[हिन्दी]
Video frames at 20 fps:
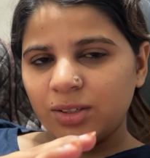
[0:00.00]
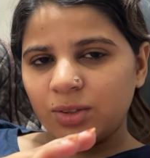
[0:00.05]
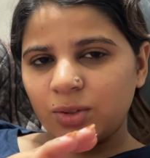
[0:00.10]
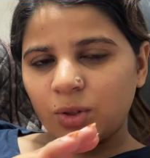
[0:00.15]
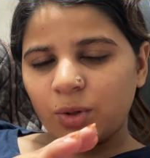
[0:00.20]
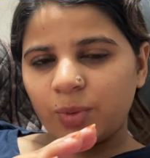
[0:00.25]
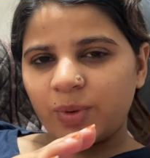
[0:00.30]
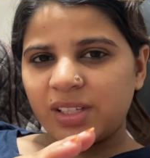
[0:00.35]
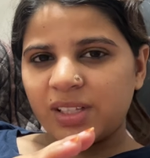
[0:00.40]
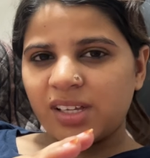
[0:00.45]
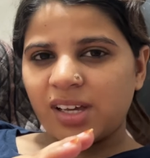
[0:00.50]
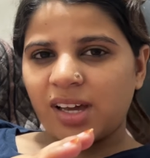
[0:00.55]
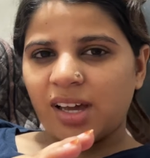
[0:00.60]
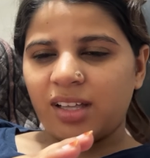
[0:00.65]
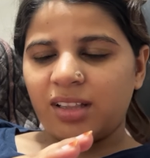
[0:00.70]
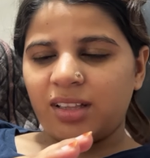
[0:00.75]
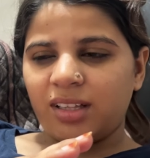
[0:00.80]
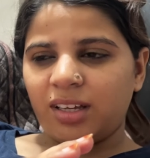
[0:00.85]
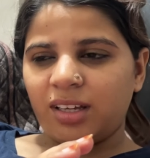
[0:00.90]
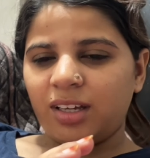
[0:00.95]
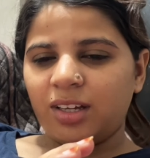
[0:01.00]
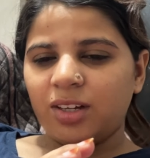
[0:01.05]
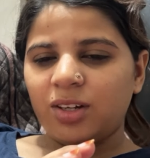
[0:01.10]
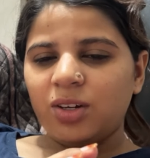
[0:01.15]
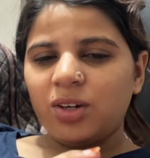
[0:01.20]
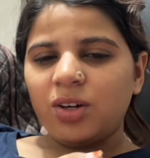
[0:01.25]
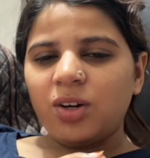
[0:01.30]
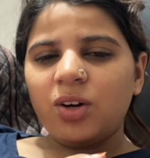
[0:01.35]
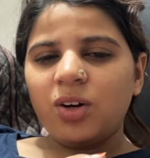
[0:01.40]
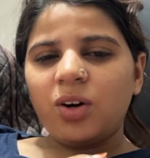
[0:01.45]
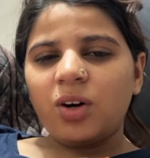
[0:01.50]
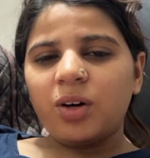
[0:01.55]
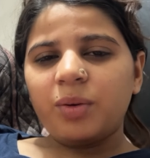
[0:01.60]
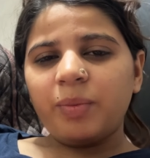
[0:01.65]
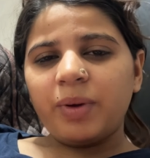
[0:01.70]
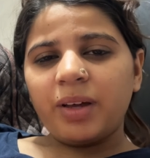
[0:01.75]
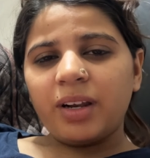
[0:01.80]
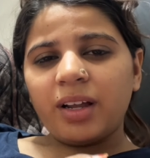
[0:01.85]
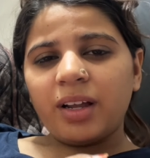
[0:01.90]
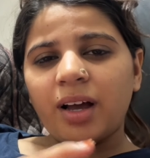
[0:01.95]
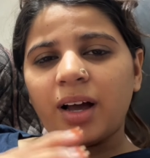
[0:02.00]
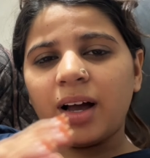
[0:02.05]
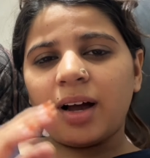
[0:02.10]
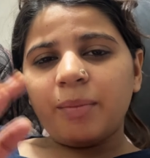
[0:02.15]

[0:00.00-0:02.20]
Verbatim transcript: दो बजे आई थी और मेरे